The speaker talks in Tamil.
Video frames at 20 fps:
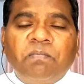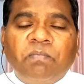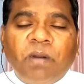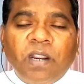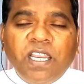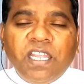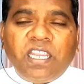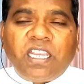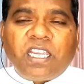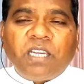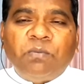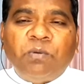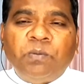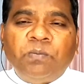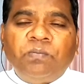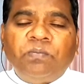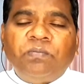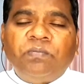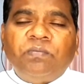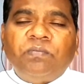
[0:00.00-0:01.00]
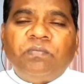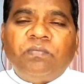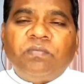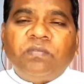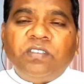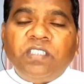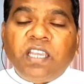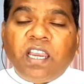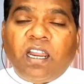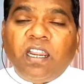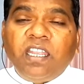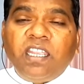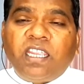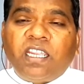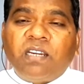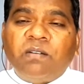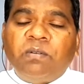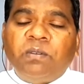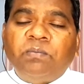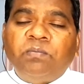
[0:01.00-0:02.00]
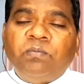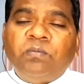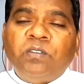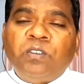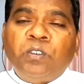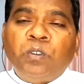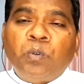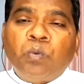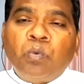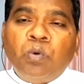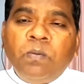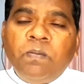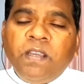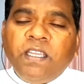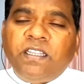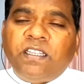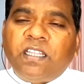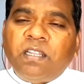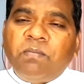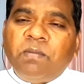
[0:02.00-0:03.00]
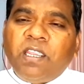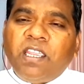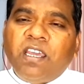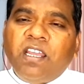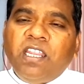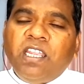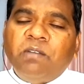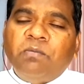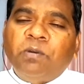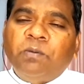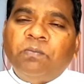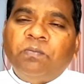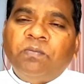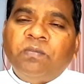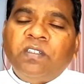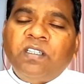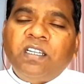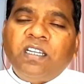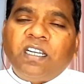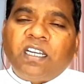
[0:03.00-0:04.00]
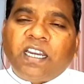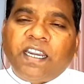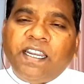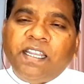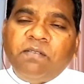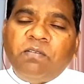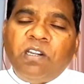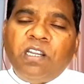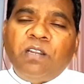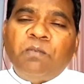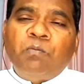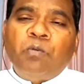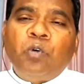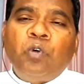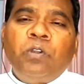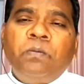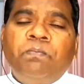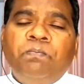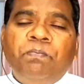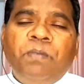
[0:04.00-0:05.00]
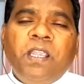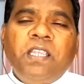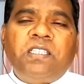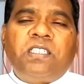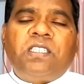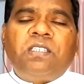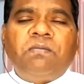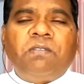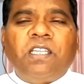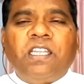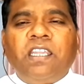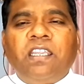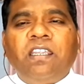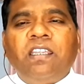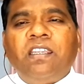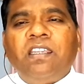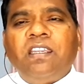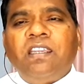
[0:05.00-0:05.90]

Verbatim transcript: படிக்கவும் தியானிக்கவும் உண்மைத்தன்மை அறியவும் கடவுள் நம்மோடு பேசுவதை